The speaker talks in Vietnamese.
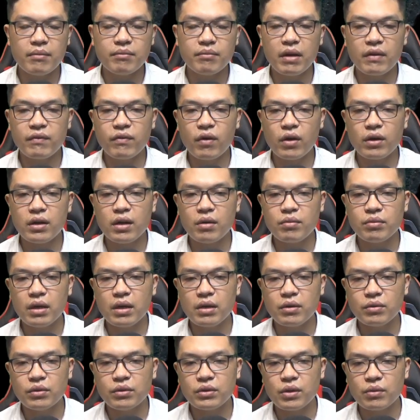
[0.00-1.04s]
mời Phó Đồng
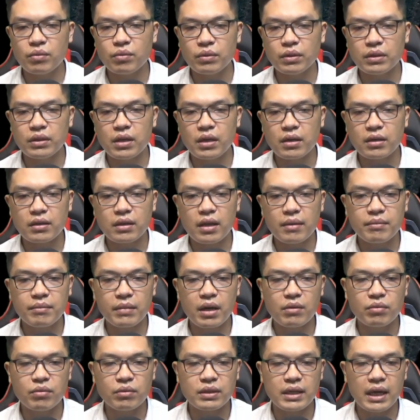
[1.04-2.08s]
Lưu dùng thực tâm
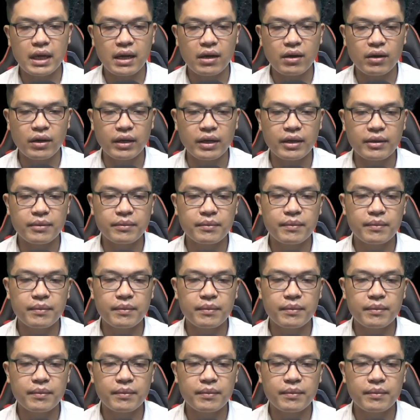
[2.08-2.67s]
công tra hỏi.